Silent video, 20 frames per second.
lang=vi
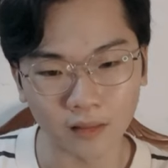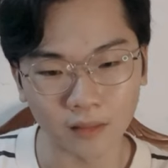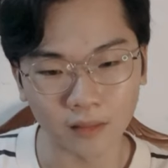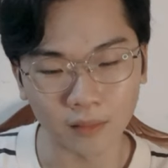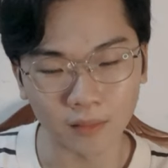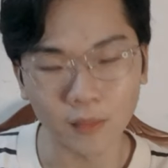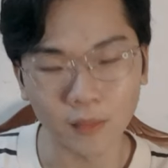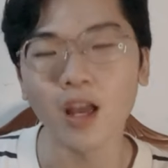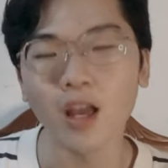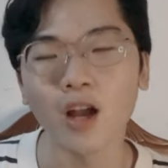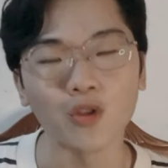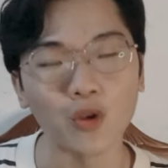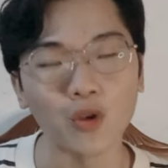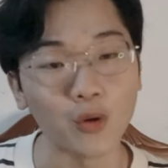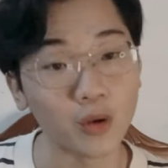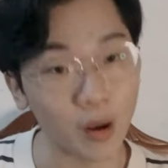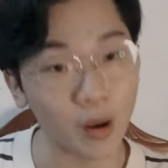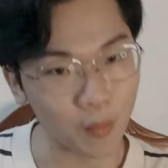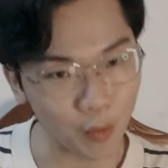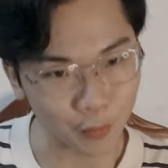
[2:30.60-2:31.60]
Bây giờ chịu
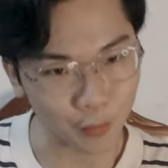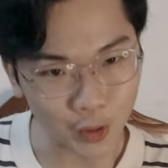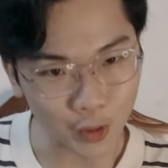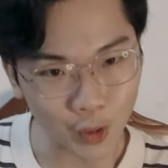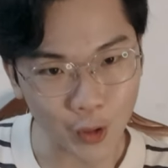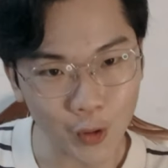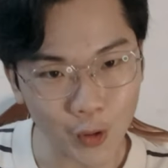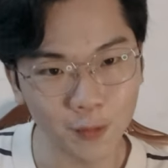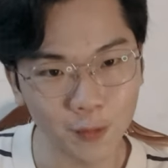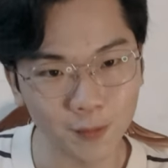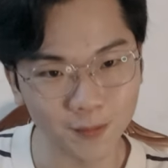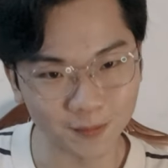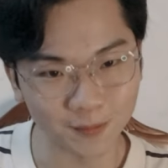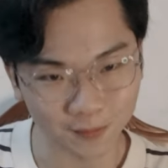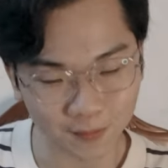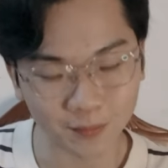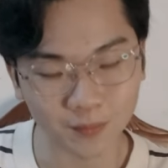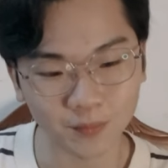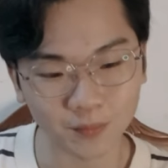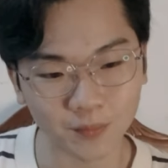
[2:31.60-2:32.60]
cực một xíu.
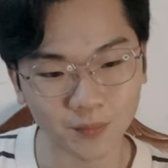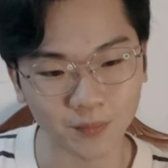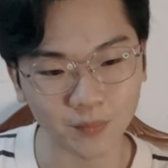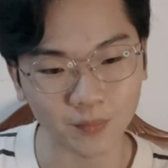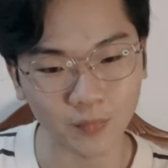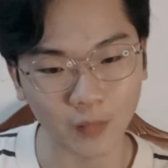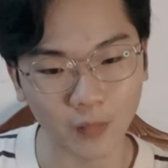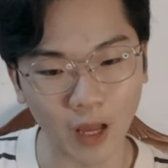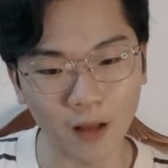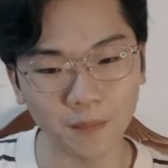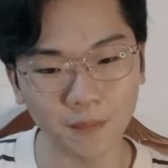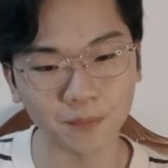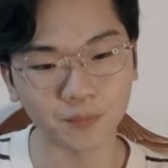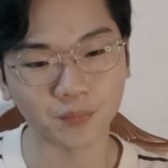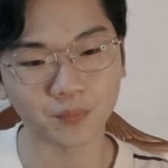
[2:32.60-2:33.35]
Đó.